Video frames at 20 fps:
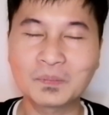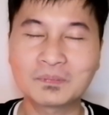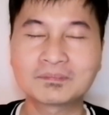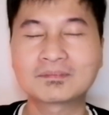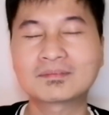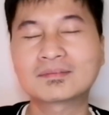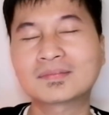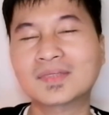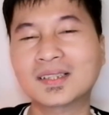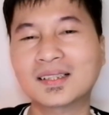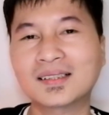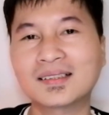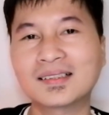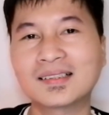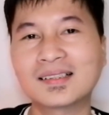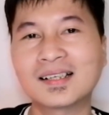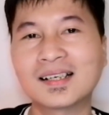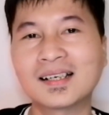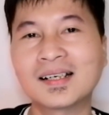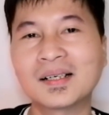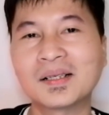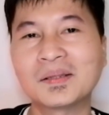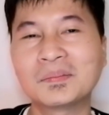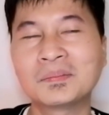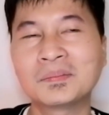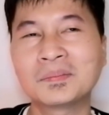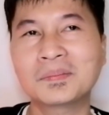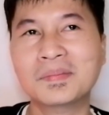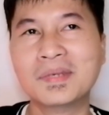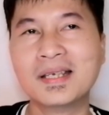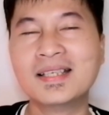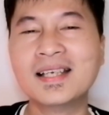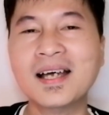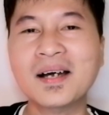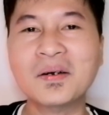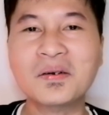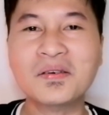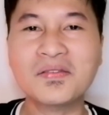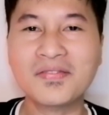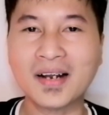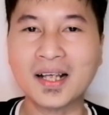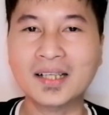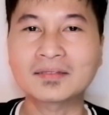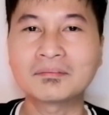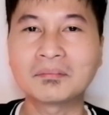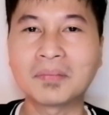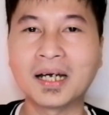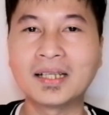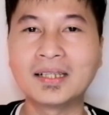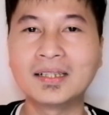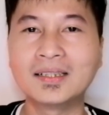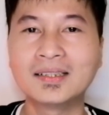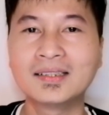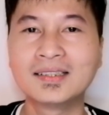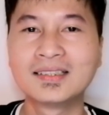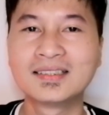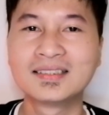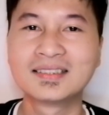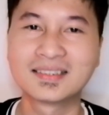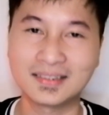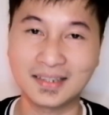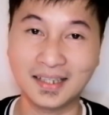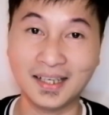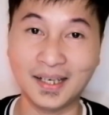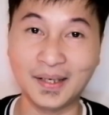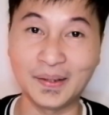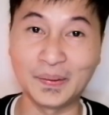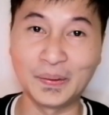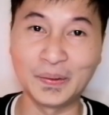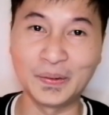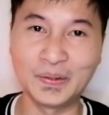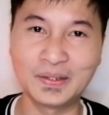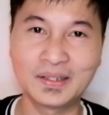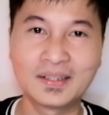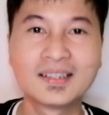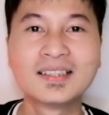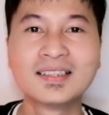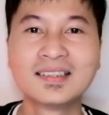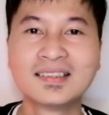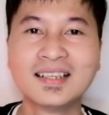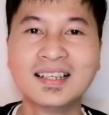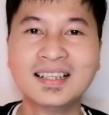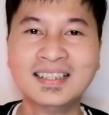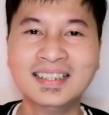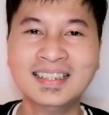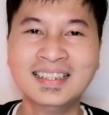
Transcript: So, uh, isa akong fratman. Yun.